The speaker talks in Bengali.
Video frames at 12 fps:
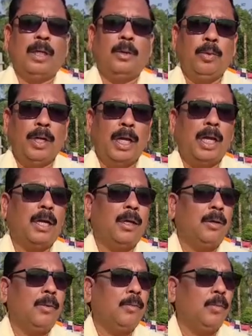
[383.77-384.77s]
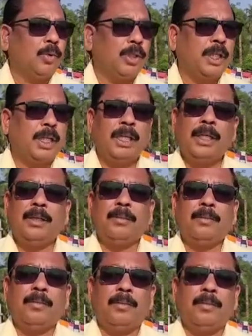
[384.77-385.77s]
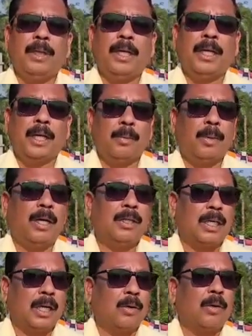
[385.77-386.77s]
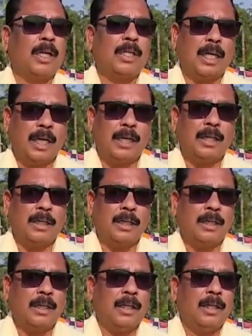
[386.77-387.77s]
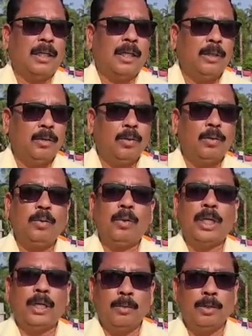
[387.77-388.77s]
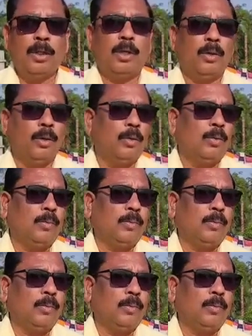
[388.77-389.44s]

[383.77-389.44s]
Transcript: ইউনিয়ন বসেই এটাকে ফায়সালা করা যায় কিন্তু দুঃখের বিষয় হলো